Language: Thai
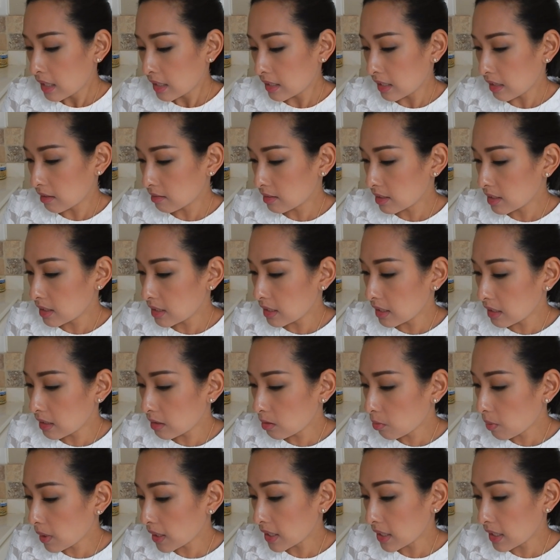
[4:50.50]
เดี๋ยวทีนี้
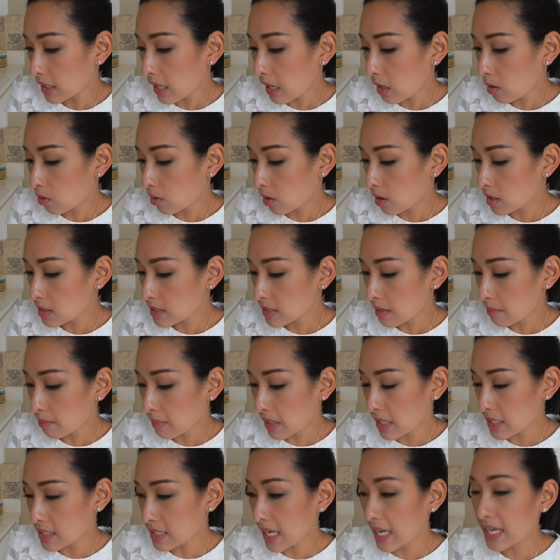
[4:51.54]
วันนี้เราก็จะ
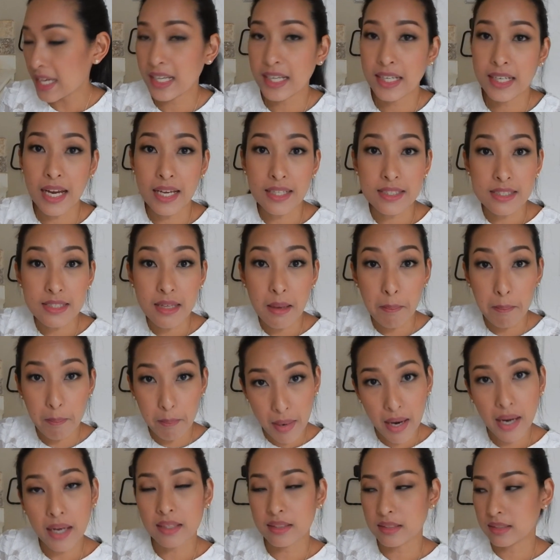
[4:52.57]
มาใช้กระดาษซับ
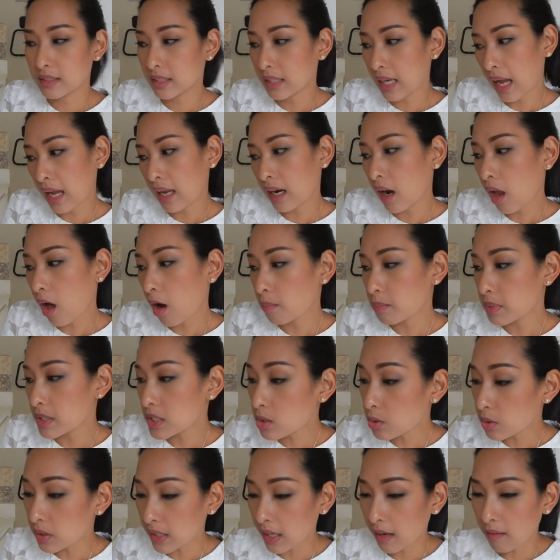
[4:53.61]
มันนะลองพิ
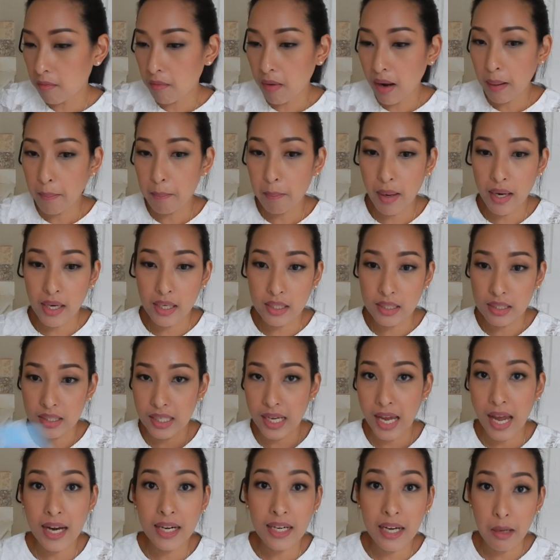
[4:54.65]
สูจน์กันว่ามัน
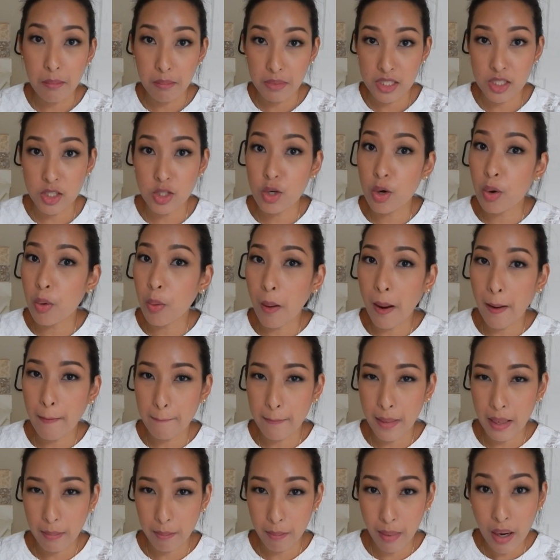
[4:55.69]
ขั้นไหนมันจะโชว์ความ
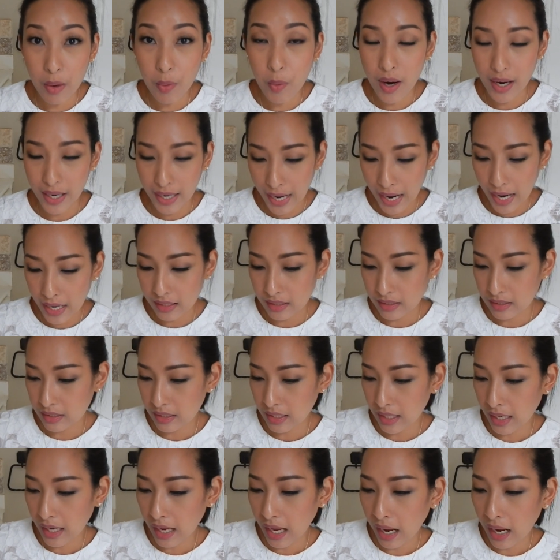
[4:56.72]
มันมากกว่ากัน
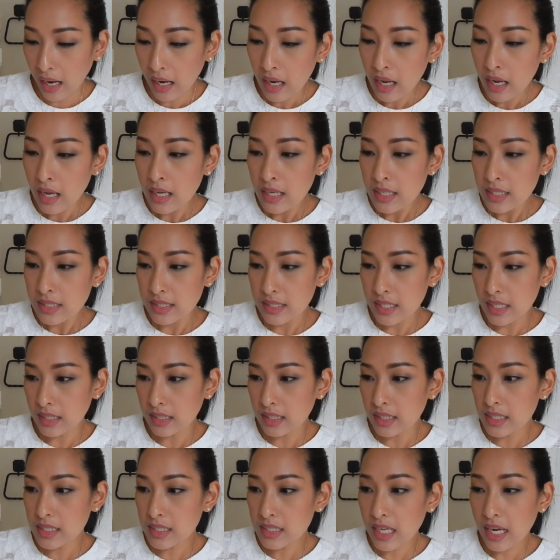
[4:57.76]
นะคะ สิ่ง
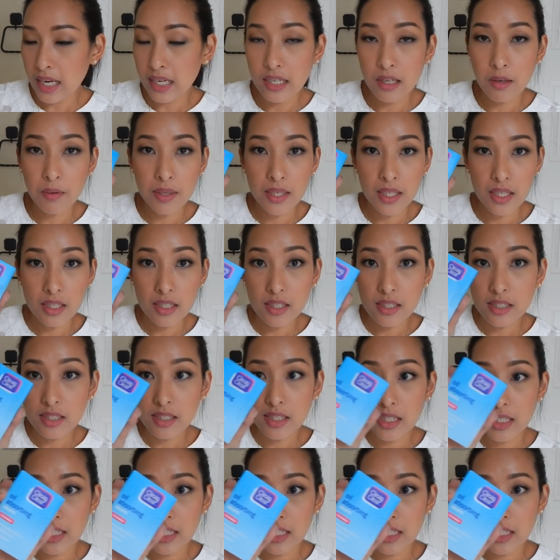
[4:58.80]
ที่ใช้ในวันนี้ก็คือ